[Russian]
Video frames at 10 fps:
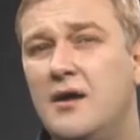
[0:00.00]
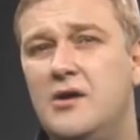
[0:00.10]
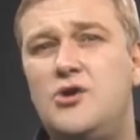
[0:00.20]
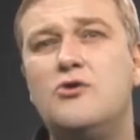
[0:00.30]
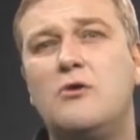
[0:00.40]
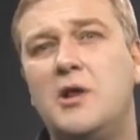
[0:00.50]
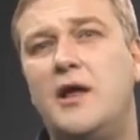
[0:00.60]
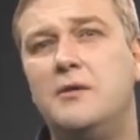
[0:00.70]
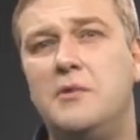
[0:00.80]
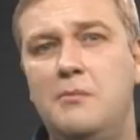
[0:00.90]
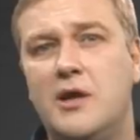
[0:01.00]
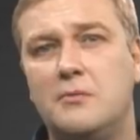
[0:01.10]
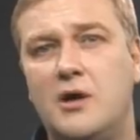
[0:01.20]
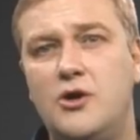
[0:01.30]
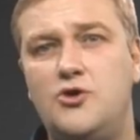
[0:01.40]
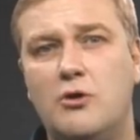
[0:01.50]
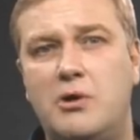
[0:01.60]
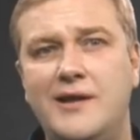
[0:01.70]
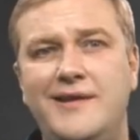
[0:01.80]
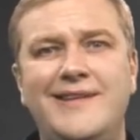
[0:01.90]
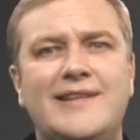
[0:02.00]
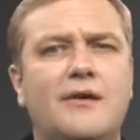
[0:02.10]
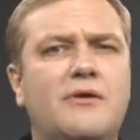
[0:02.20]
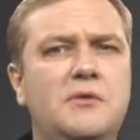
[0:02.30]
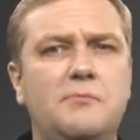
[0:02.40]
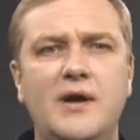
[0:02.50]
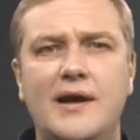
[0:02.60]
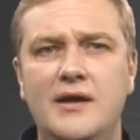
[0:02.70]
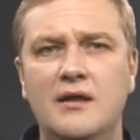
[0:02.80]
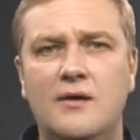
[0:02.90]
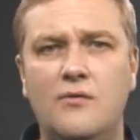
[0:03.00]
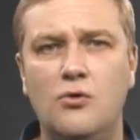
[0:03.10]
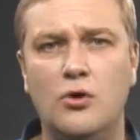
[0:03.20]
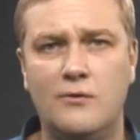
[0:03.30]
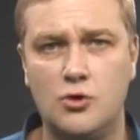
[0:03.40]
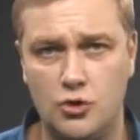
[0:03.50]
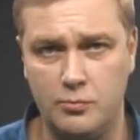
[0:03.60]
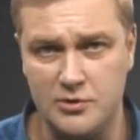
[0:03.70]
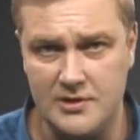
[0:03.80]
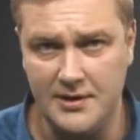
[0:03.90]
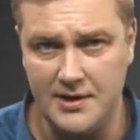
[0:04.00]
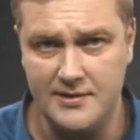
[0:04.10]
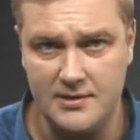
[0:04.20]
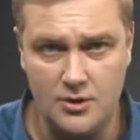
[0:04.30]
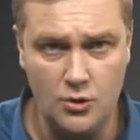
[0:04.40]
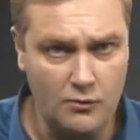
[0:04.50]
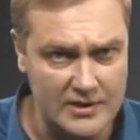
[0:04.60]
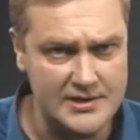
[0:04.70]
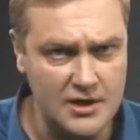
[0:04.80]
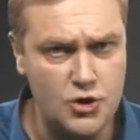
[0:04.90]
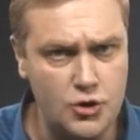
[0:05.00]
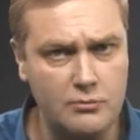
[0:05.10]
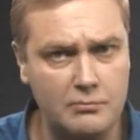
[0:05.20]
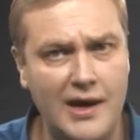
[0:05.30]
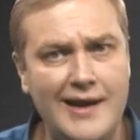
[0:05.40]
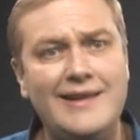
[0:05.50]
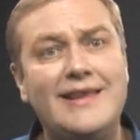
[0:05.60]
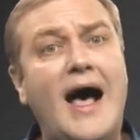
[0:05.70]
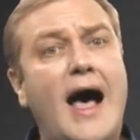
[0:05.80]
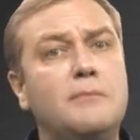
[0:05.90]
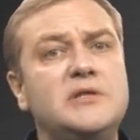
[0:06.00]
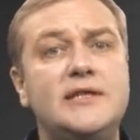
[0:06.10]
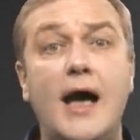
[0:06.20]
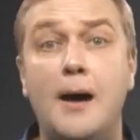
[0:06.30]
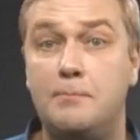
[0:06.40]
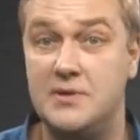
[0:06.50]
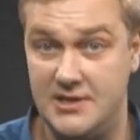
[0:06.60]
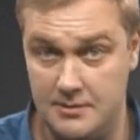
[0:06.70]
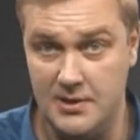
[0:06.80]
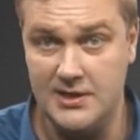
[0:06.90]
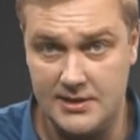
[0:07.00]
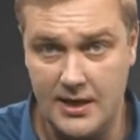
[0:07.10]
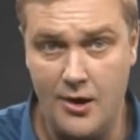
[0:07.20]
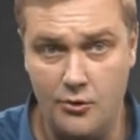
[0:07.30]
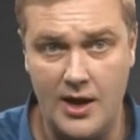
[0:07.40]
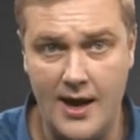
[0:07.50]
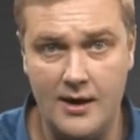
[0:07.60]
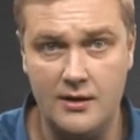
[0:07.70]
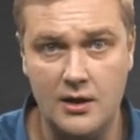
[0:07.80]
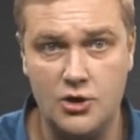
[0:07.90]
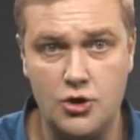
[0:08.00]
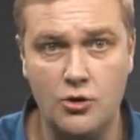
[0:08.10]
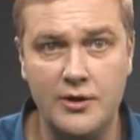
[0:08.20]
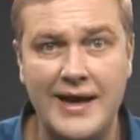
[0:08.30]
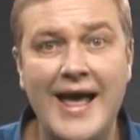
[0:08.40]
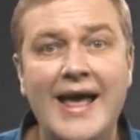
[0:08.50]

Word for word: Еще к молодым ребятам хочу обратиться, а вам не приходило в голову, что после 30 у вас начнет болеть там, сям, по себе знаю, реально начнет,